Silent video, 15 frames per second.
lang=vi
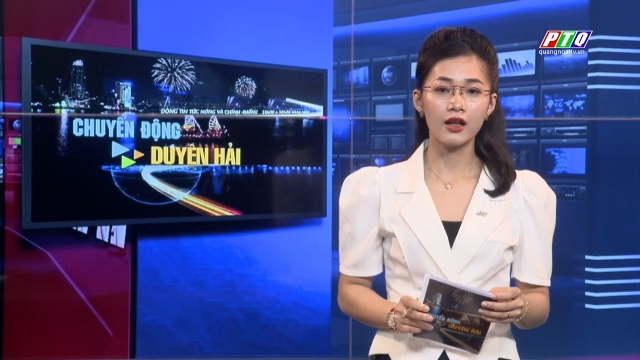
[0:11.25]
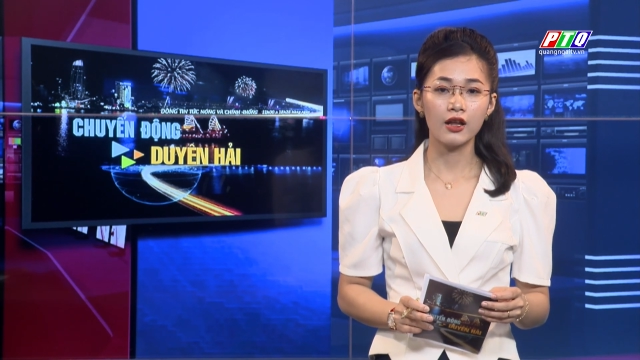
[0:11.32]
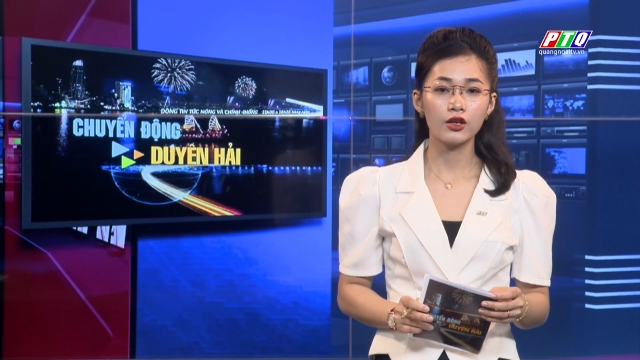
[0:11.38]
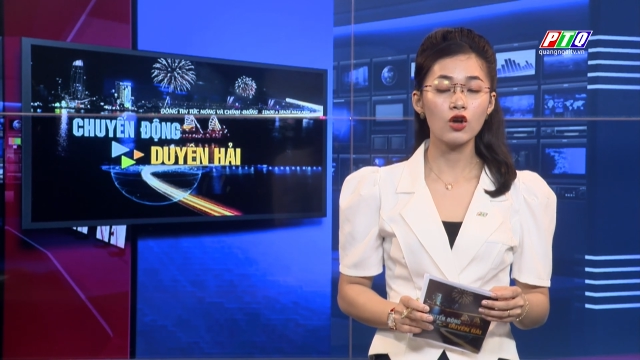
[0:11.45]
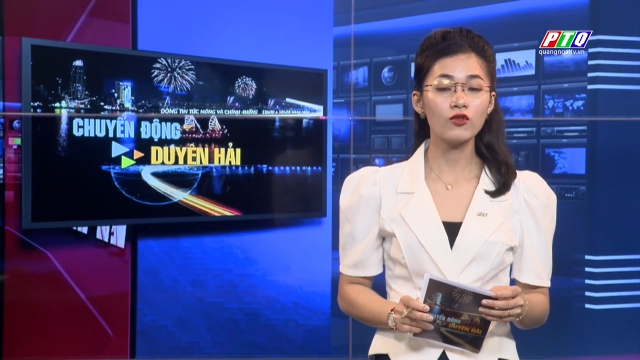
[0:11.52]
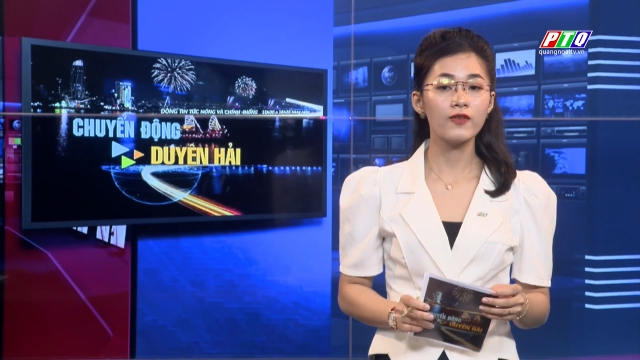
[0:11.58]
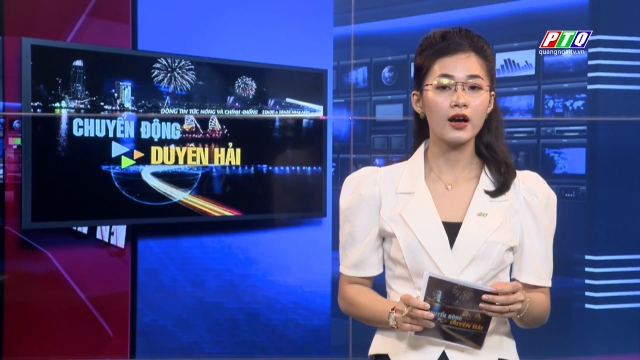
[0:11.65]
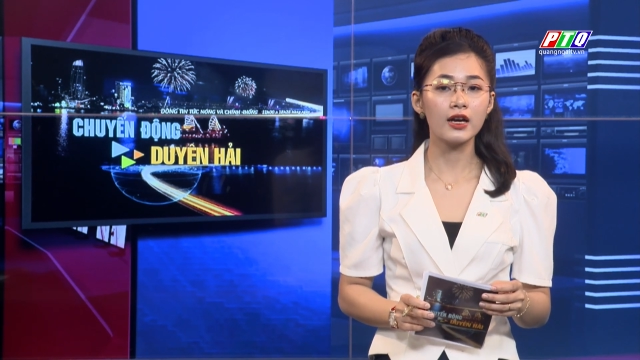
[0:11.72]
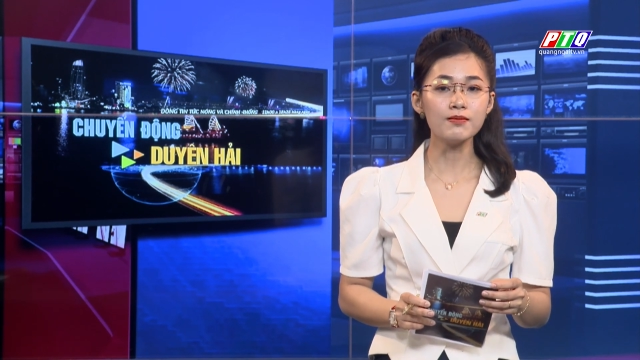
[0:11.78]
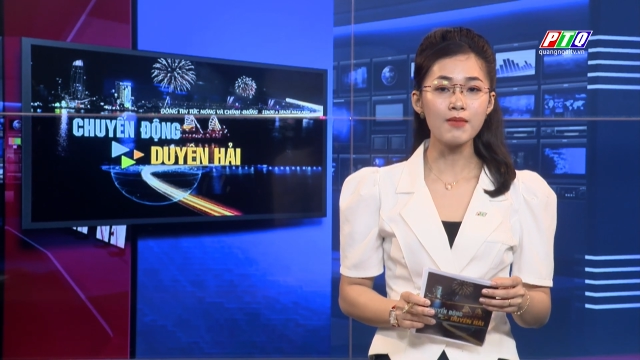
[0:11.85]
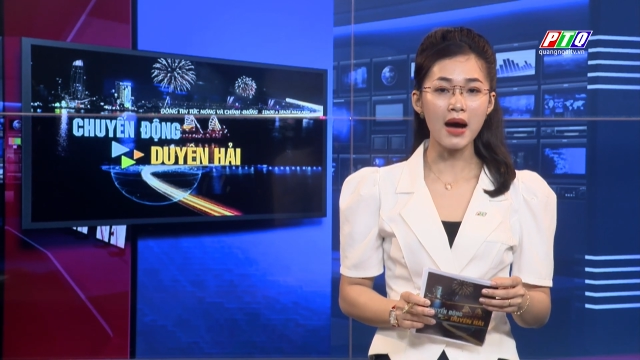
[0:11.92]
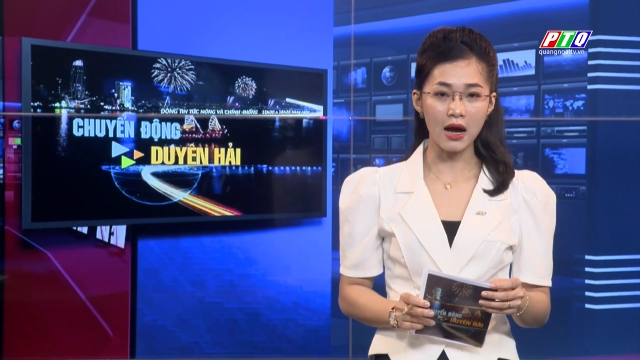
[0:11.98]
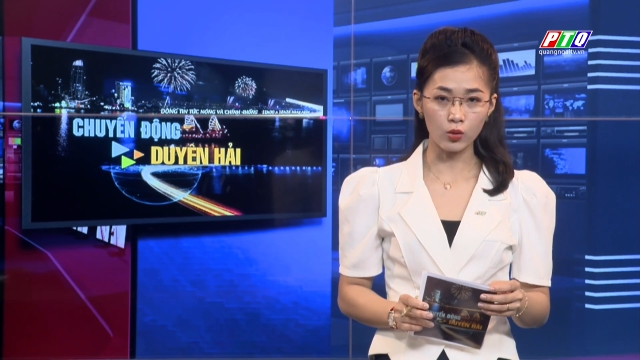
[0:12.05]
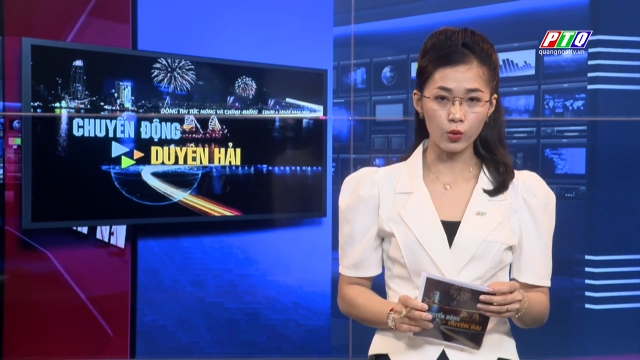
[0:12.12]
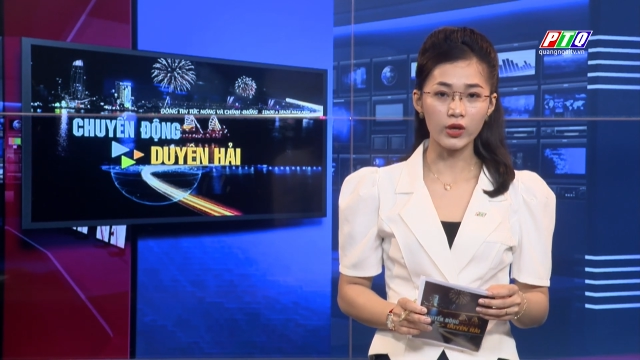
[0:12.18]
đối với
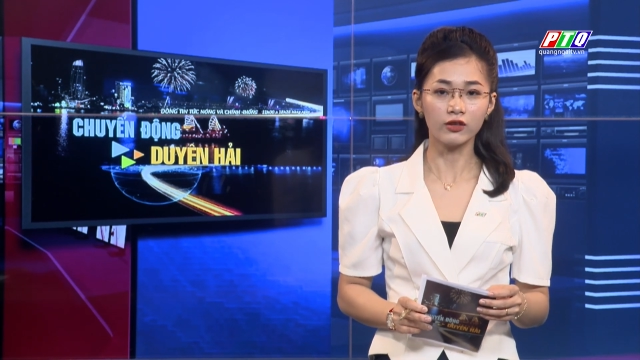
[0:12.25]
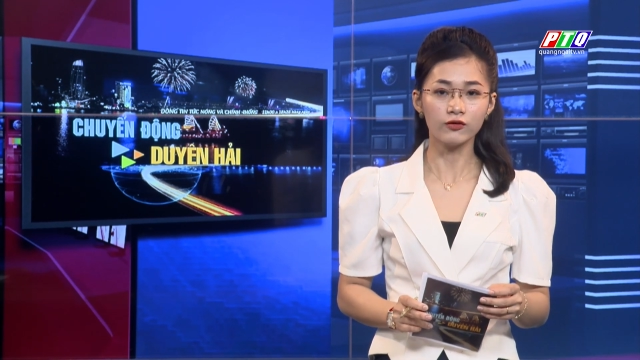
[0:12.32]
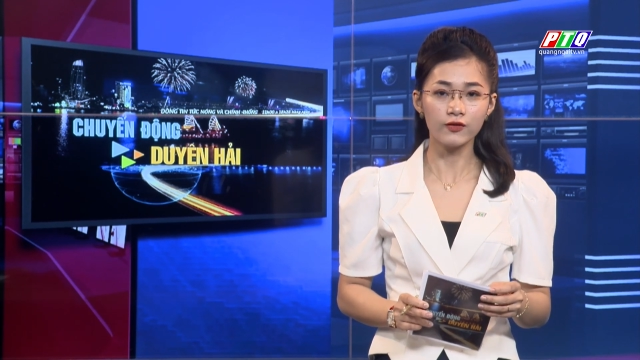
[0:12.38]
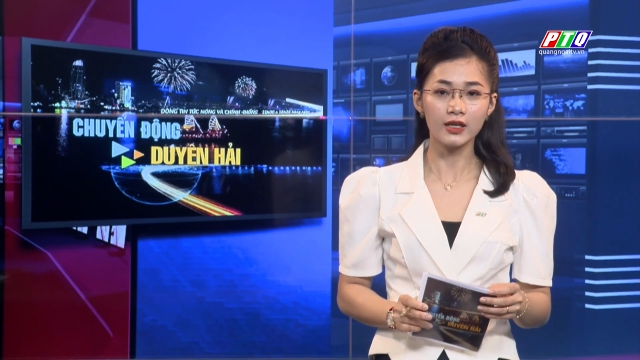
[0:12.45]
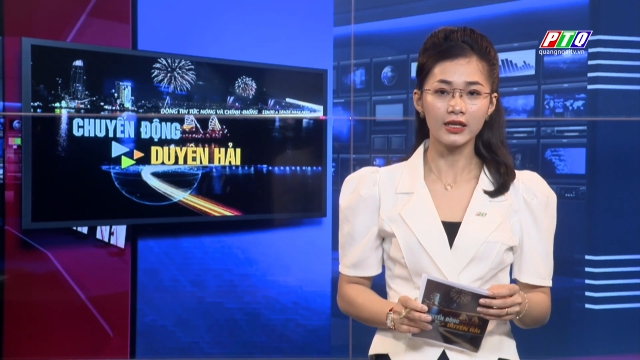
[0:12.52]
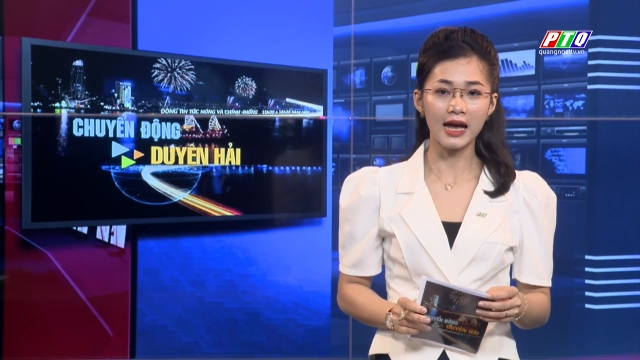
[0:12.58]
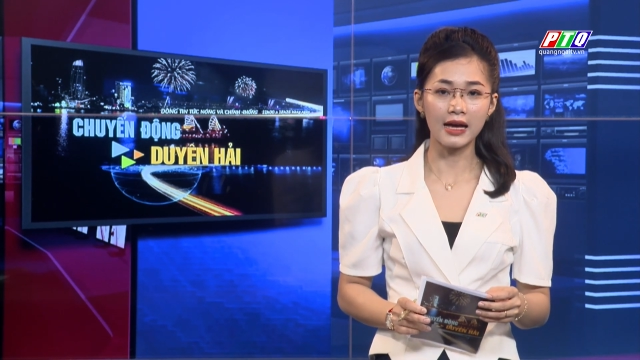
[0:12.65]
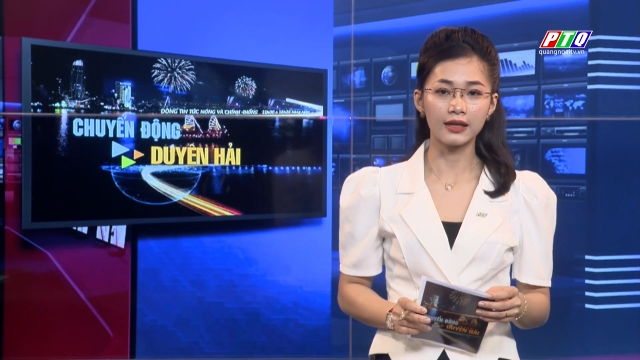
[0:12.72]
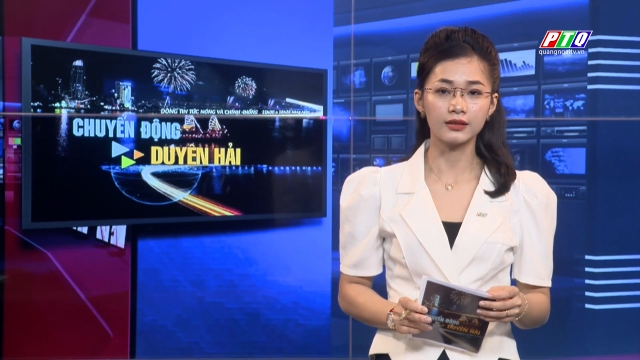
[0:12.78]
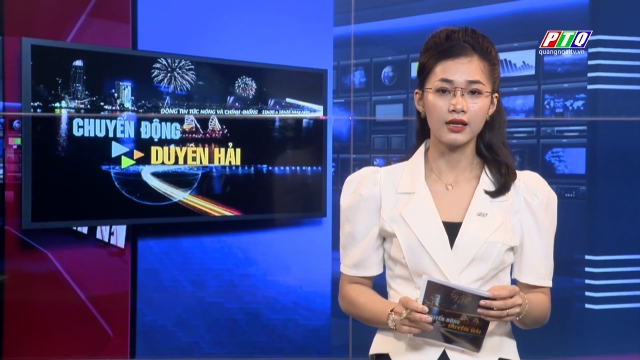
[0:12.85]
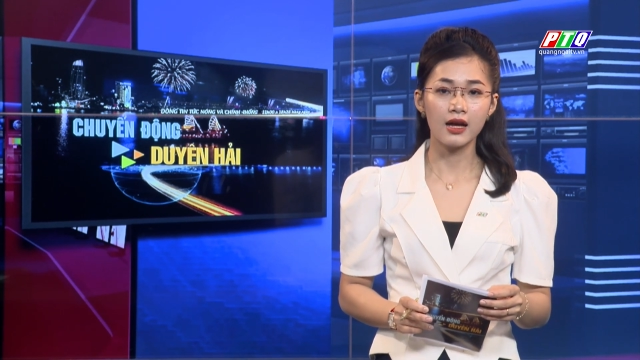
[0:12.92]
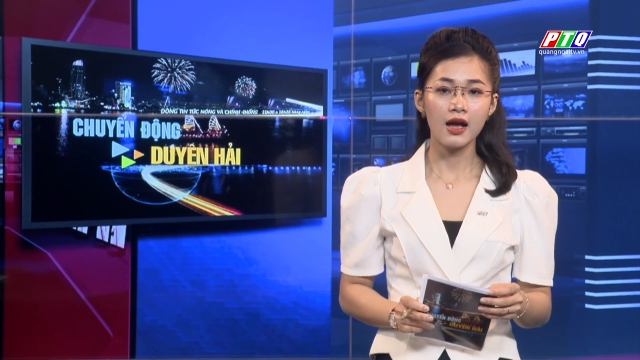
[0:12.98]
bà Nguyễn Phương Hằng,